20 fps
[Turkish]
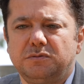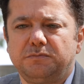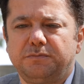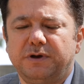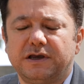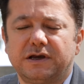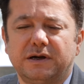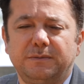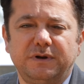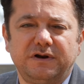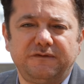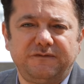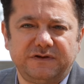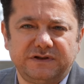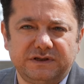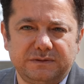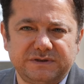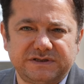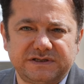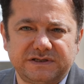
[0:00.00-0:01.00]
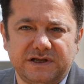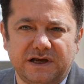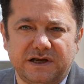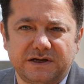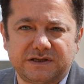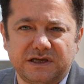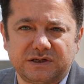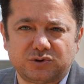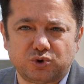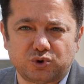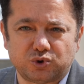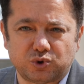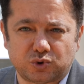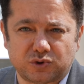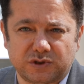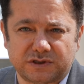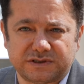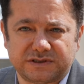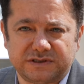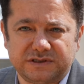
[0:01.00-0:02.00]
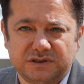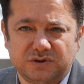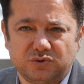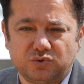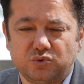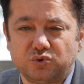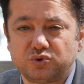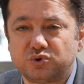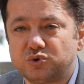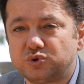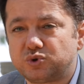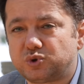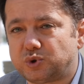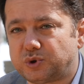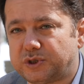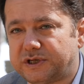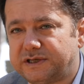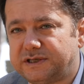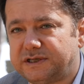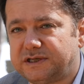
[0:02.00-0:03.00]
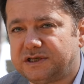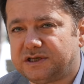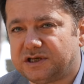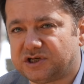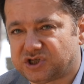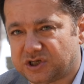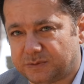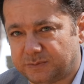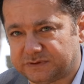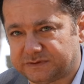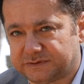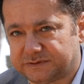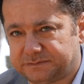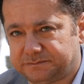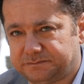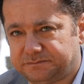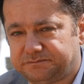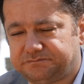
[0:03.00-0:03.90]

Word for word: Peygamber Efendimizin erkek çocukları uzun süre yaşamadı.